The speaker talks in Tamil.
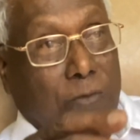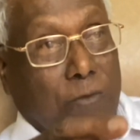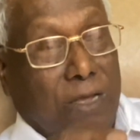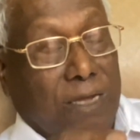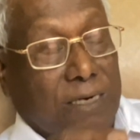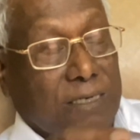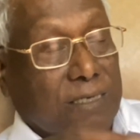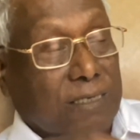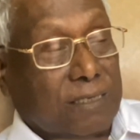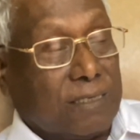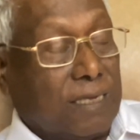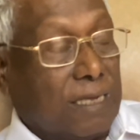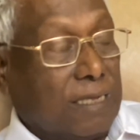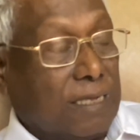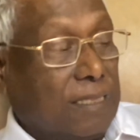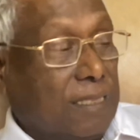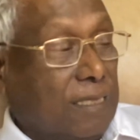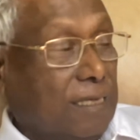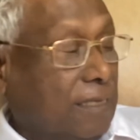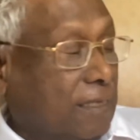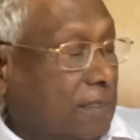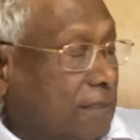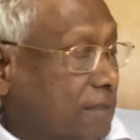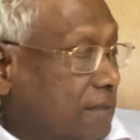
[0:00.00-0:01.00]
முயற்சி செய்து
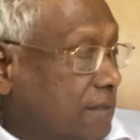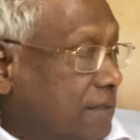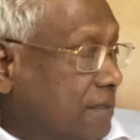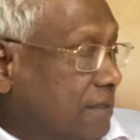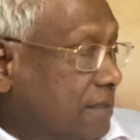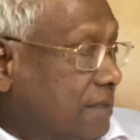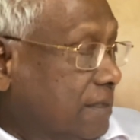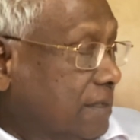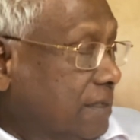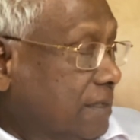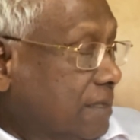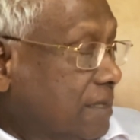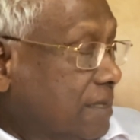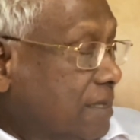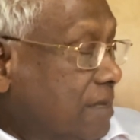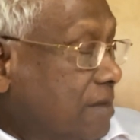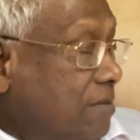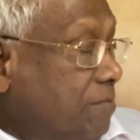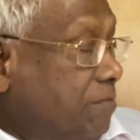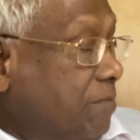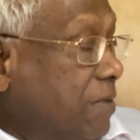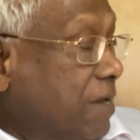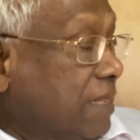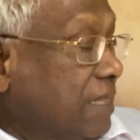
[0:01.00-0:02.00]

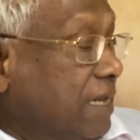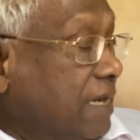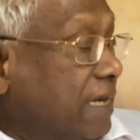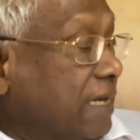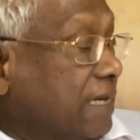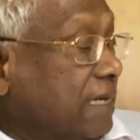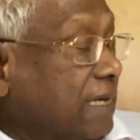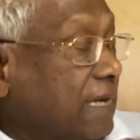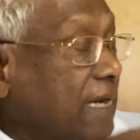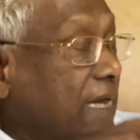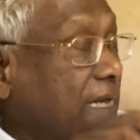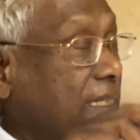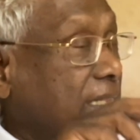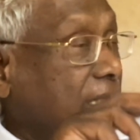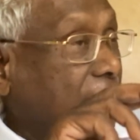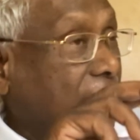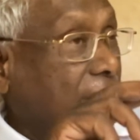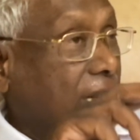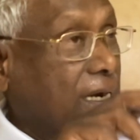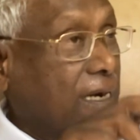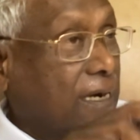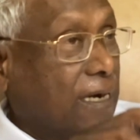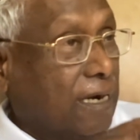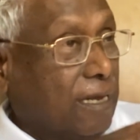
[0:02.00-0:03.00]
பதினெட்டு
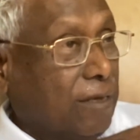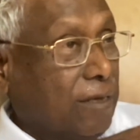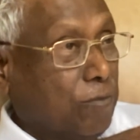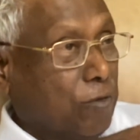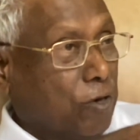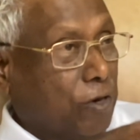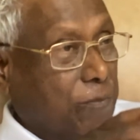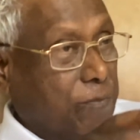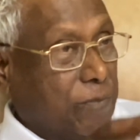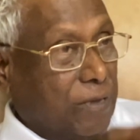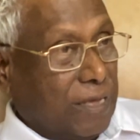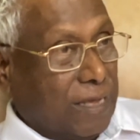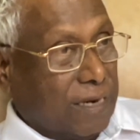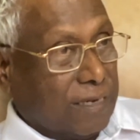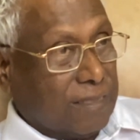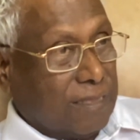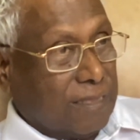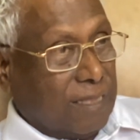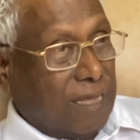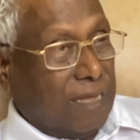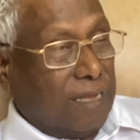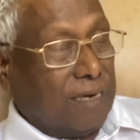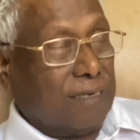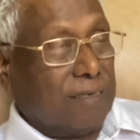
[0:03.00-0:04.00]
அதிகாரங்களை
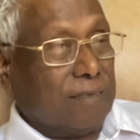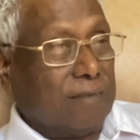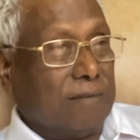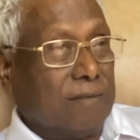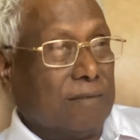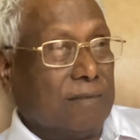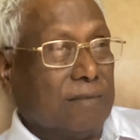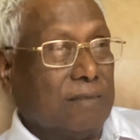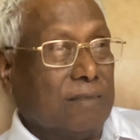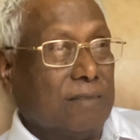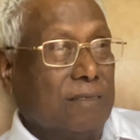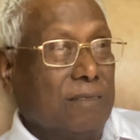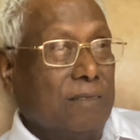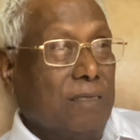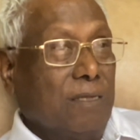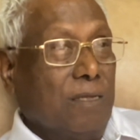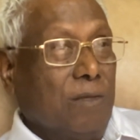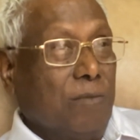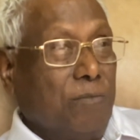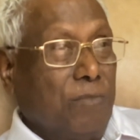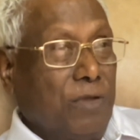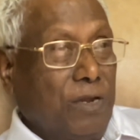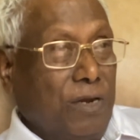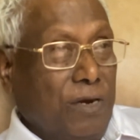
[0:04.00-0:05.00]
மொழிபெயர்த்தார்
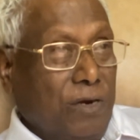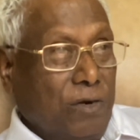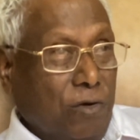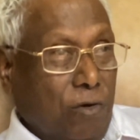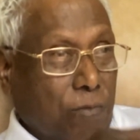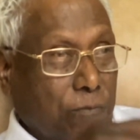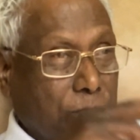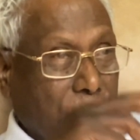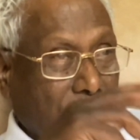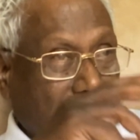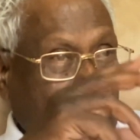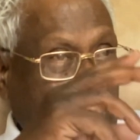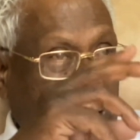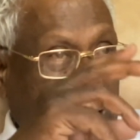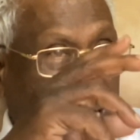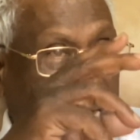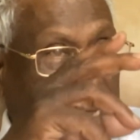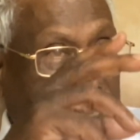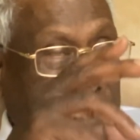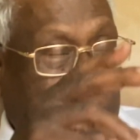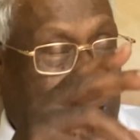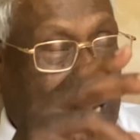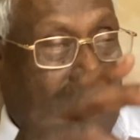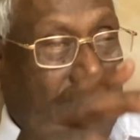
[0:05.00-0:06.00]
மீண்டும் பல
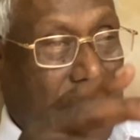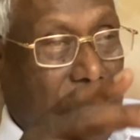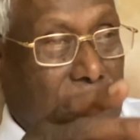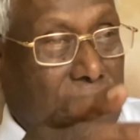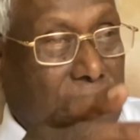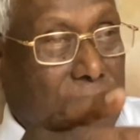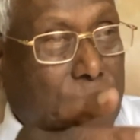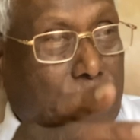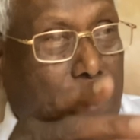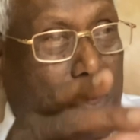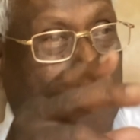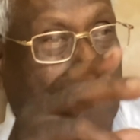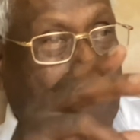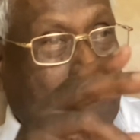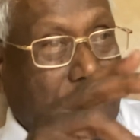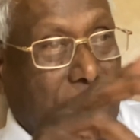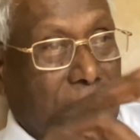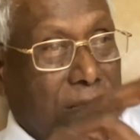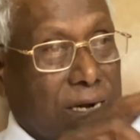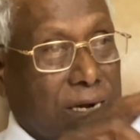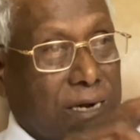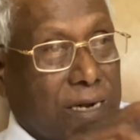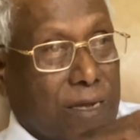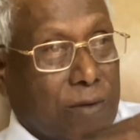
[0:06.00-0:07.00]
அதிகாரங்களை
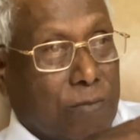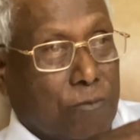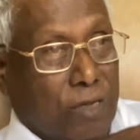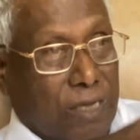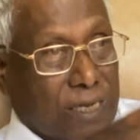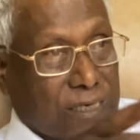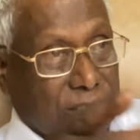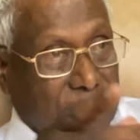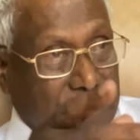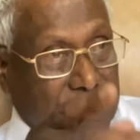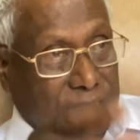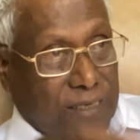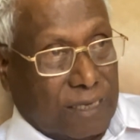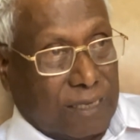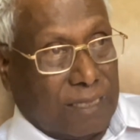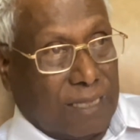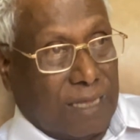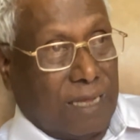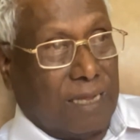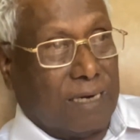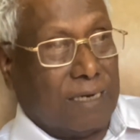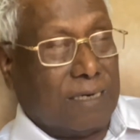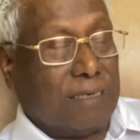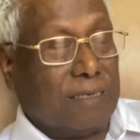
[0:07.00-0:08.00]
மொழிபெயர்க்க முயற்சி
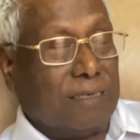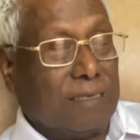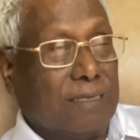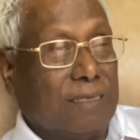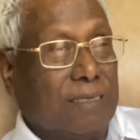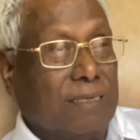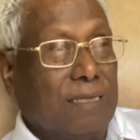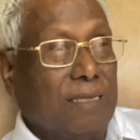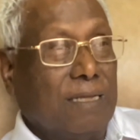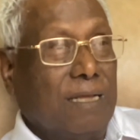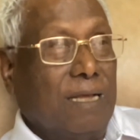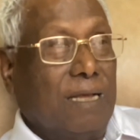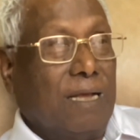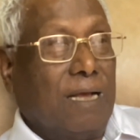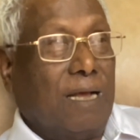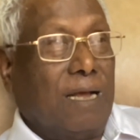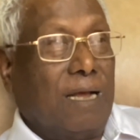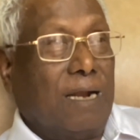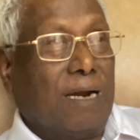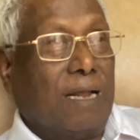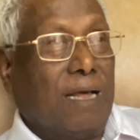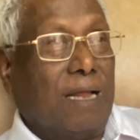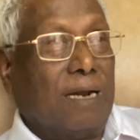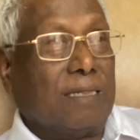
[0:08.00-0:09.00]
செய்தார்
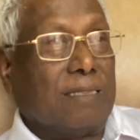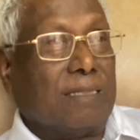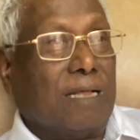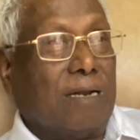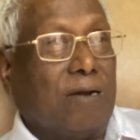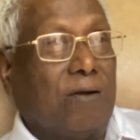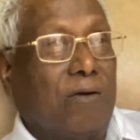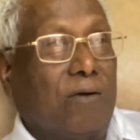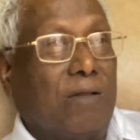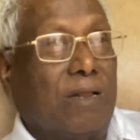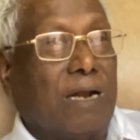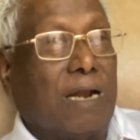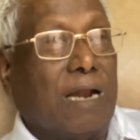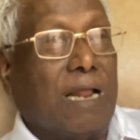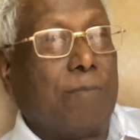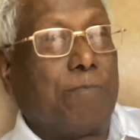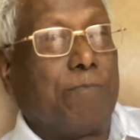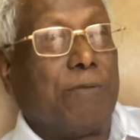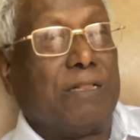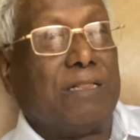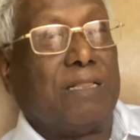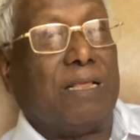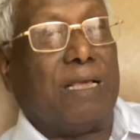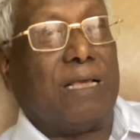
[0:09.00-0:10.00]
ஆனால் தன்னுடைய
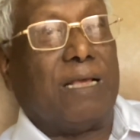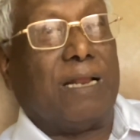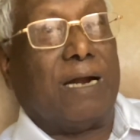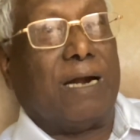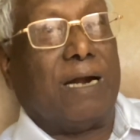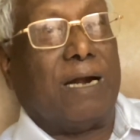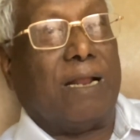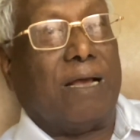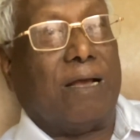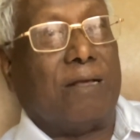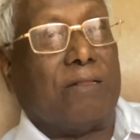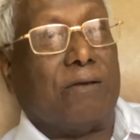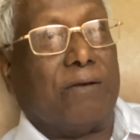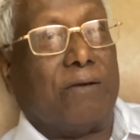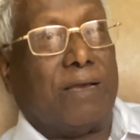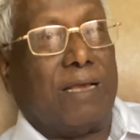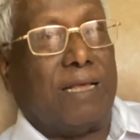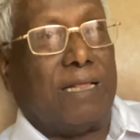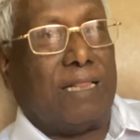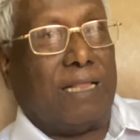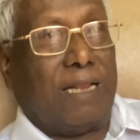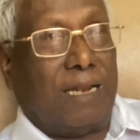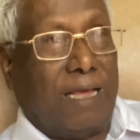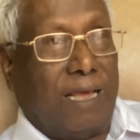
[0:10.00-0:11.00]
நாற்பத்தி இரண்டாவது
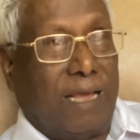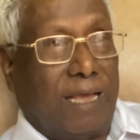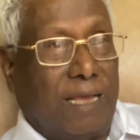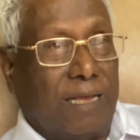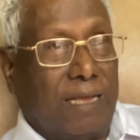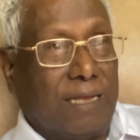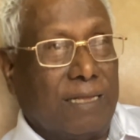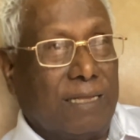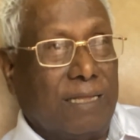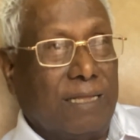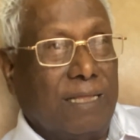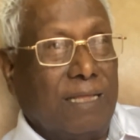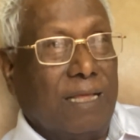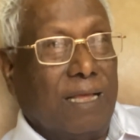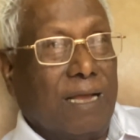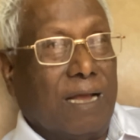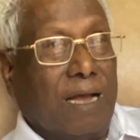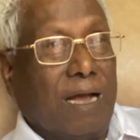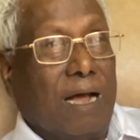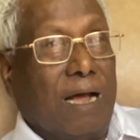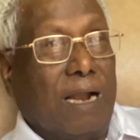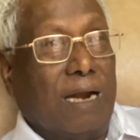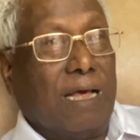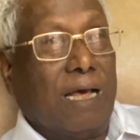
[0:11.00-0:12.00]
வயதிலே
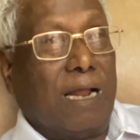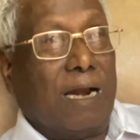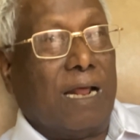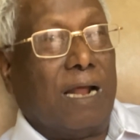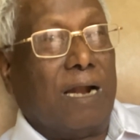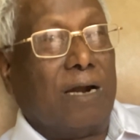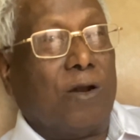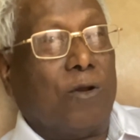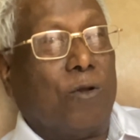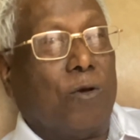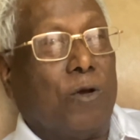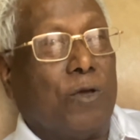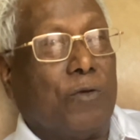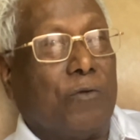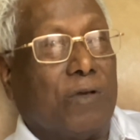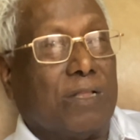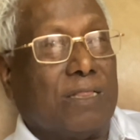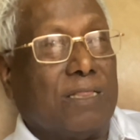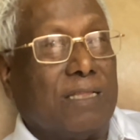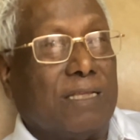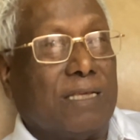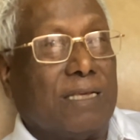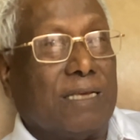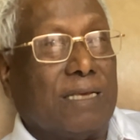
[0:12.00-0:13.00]
காலரா நோய்
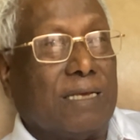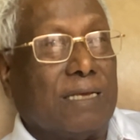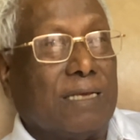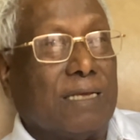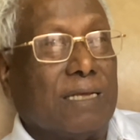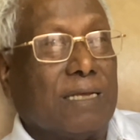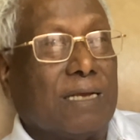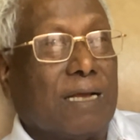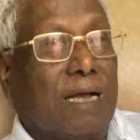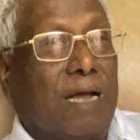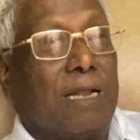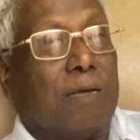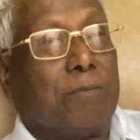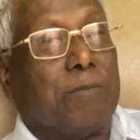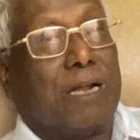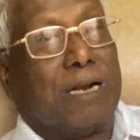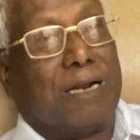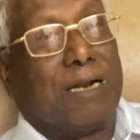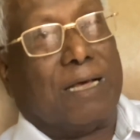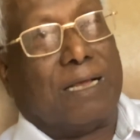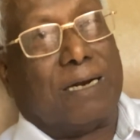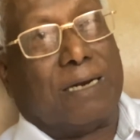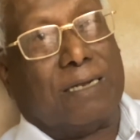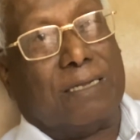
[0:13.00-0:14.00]
வந்து
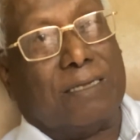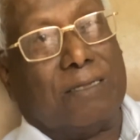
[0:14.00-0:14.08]
காலமானார்